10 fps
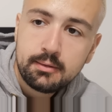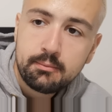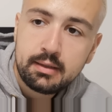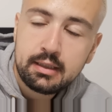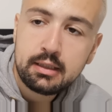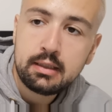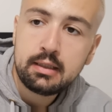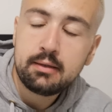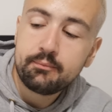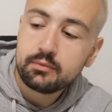
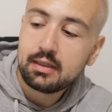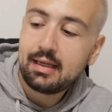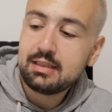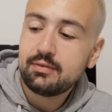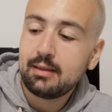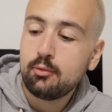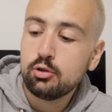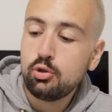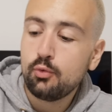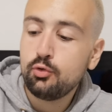mais est-ce vraiment
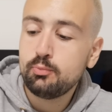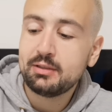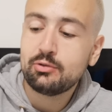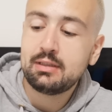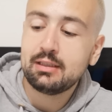de leur faute Parce que